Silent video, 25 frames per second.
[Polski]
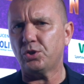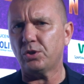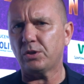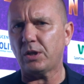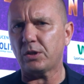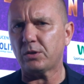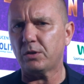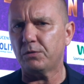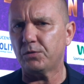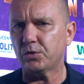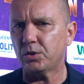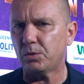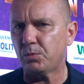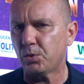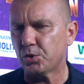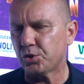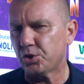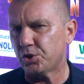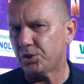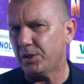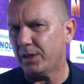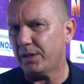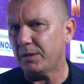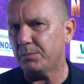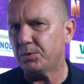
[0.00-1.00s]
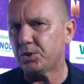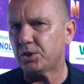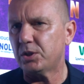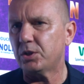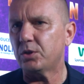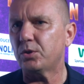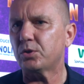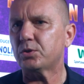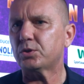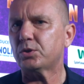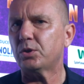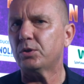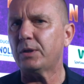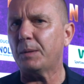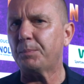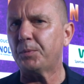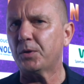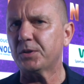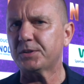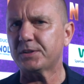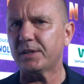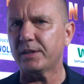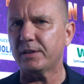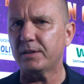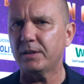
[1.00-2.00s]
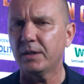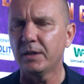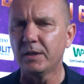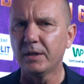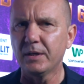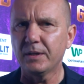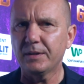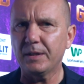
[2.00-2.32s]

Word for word: i dodatkowo dołożyć, no ale myślę, no co na, polskie,